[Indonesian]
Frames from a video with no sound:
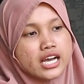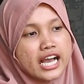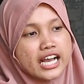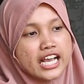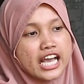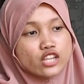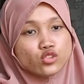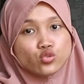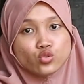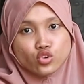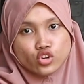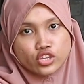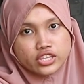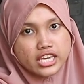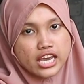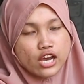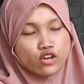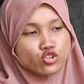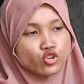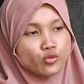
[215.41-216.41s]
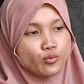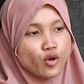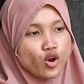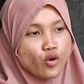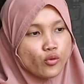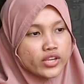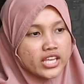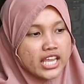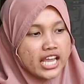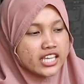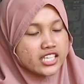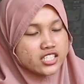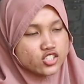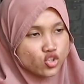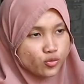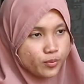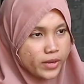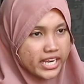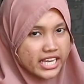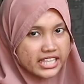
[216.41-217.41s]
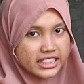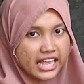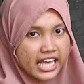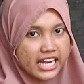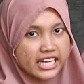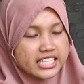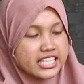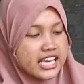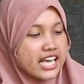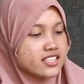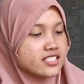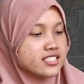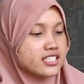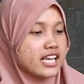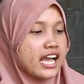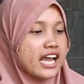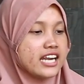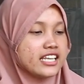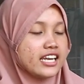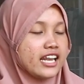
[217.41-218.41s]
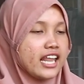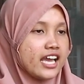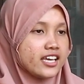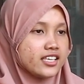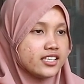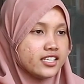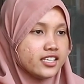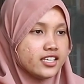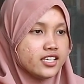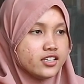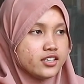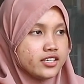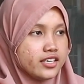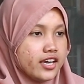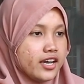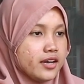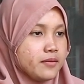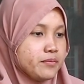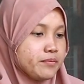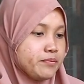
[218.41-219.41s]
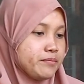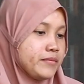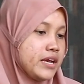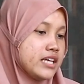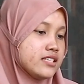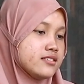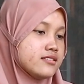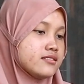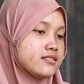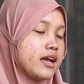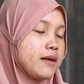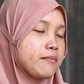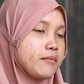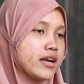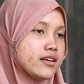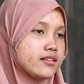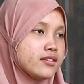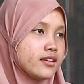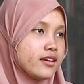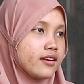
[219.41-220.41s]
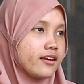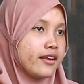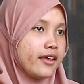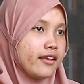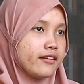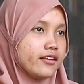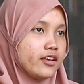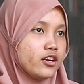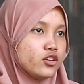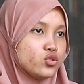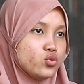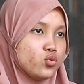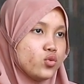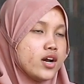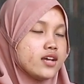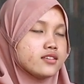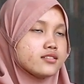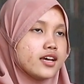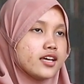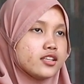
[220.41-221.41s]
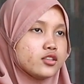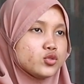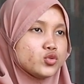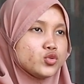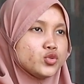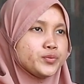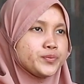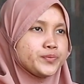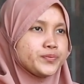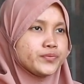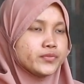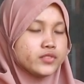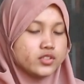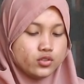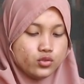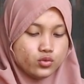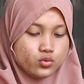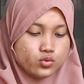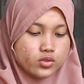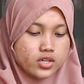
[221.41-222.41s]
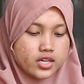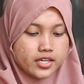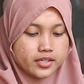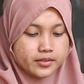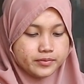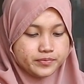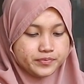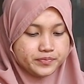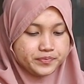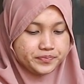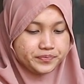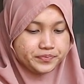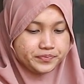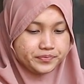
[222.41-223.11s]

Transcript: agak turun ya untuk powernya coba kita lihat sekali lagi ya masih sama di grendel 2 1 2